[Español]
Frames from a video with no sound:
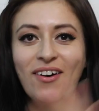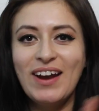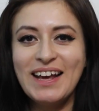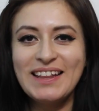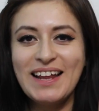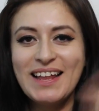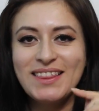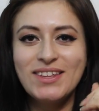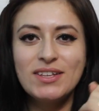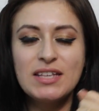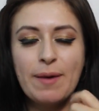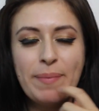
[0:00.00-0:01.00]
Hola, ¿qué tal a
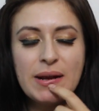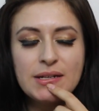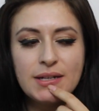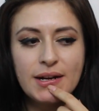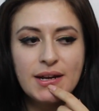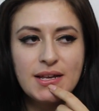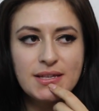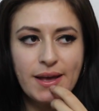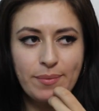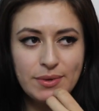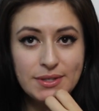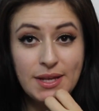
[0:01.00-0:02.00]
todos? Apenas
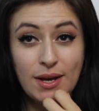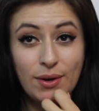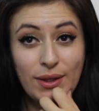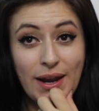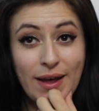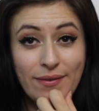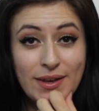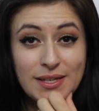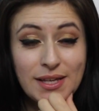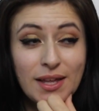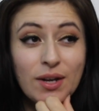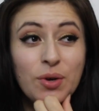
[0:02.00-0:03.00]
regresamos de lo de la
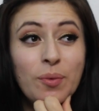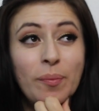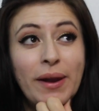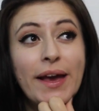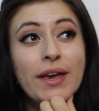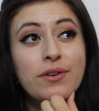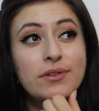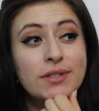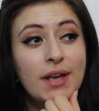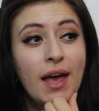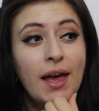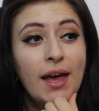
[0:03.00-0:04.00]
fiesta del
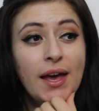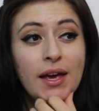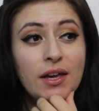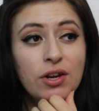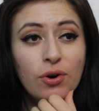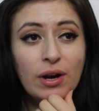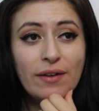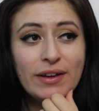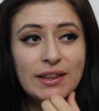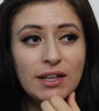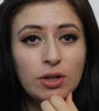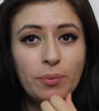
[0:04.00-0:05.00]
cumpleaños y no
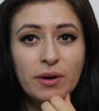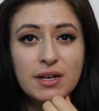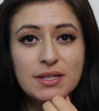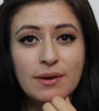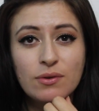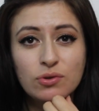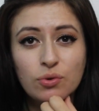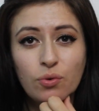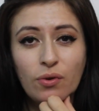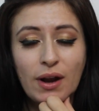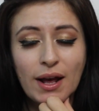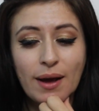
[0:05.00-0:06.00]
grabé tanto porque estaba
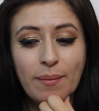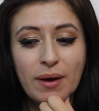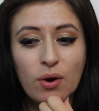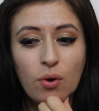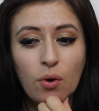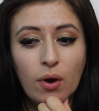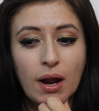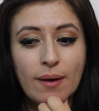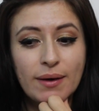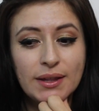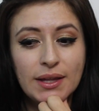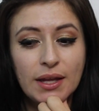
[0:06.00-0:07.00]
oscuro y la cámara no
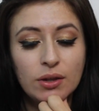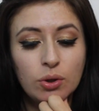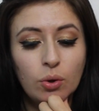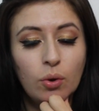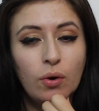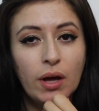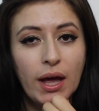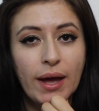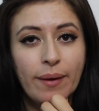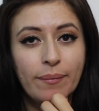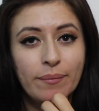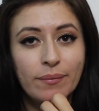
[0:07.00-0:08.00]
graba tanto
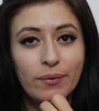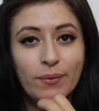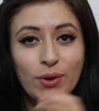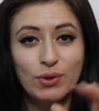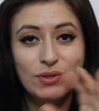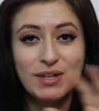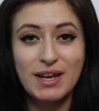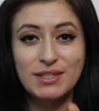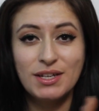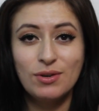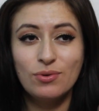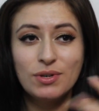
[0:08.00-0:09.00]
cuando es
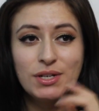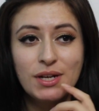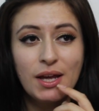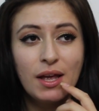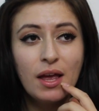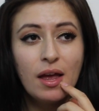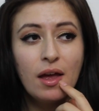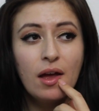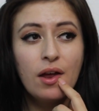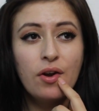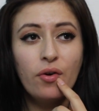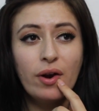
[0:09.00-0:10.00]
días de noche
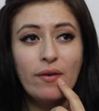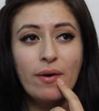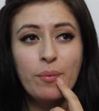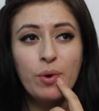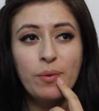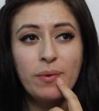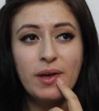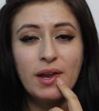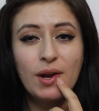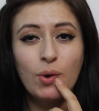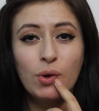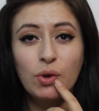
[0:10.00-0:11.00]
no graba muy
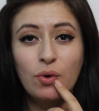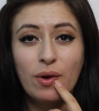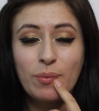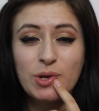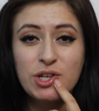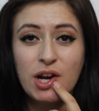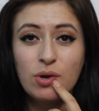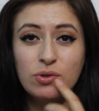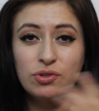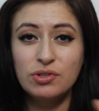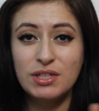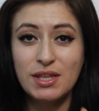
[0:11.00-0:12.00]
bien y cuando no hay mucha
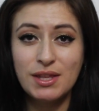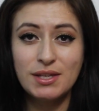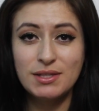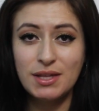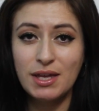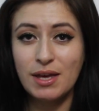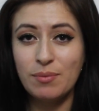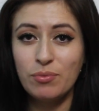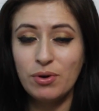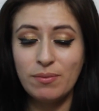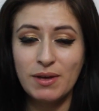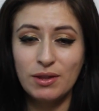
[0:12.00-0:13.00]
luz no se distinguen
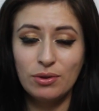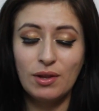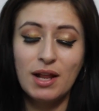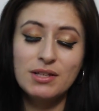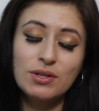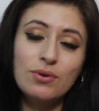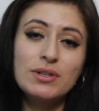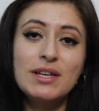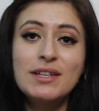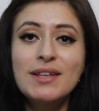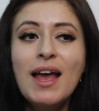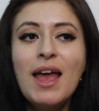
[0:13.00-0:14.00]
muy bien las
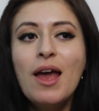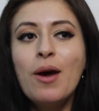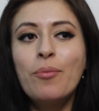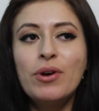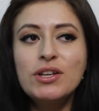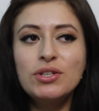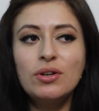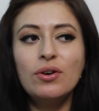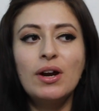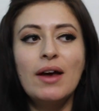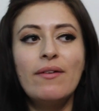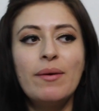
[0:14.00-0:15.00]
cosas. Por eso
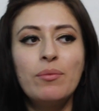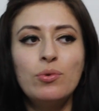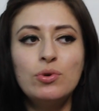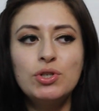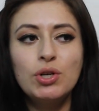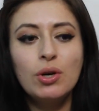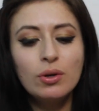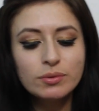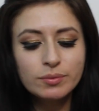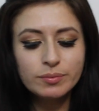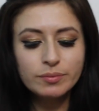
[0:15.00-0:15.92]
no grabé mucho